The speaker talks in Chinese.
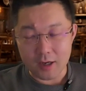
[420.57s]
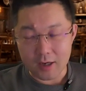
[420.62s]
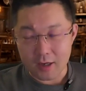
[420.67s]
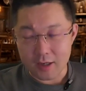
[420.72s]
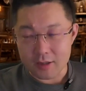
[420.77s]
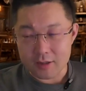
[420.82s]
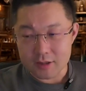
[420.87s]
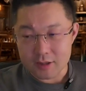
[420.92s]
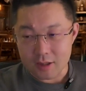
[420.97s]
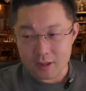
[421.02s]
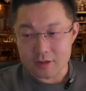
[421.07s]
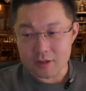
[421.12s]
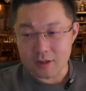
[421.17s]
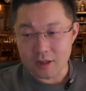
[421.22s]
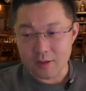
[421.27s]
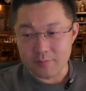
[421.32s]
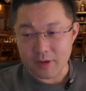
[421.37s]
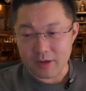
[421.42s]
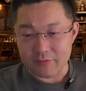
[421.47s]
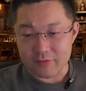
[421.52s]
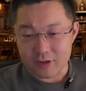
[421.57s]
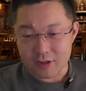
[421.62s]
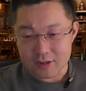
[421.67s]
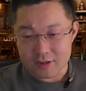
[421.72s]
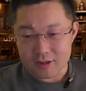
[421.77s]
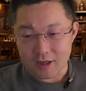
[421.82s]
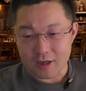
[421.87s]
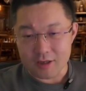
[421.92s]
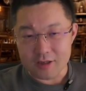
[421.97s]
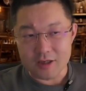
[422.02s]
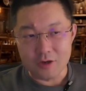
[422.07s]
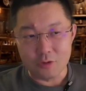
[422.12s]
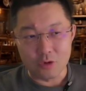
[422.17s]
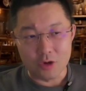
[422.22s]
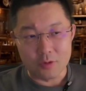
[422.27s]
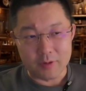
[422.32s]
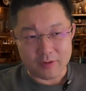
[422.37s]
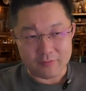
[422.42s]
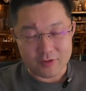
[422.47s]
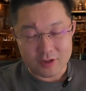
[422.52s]
概上升了百分之零点一
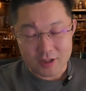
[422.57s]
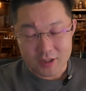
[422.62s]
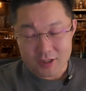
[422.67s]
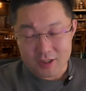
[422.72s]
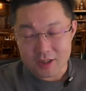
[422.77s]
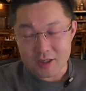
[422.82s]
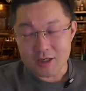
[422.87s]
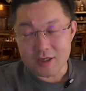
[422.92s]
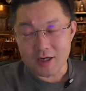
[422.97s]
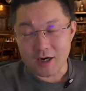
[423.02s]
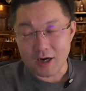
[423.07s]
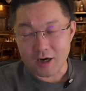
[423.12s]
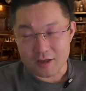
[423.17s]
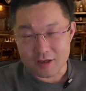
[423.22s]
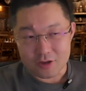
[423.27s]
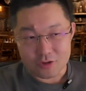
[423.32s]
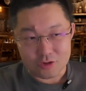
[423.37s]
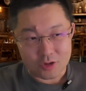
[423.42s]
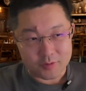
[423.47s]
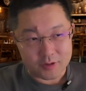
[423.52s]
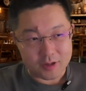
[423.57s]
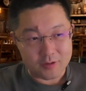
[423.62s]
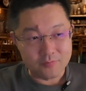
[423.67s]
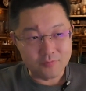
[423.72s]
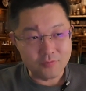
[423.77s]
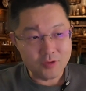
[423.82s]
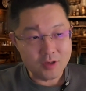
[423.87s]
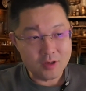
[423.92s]
或者百分之一这样的一个水平。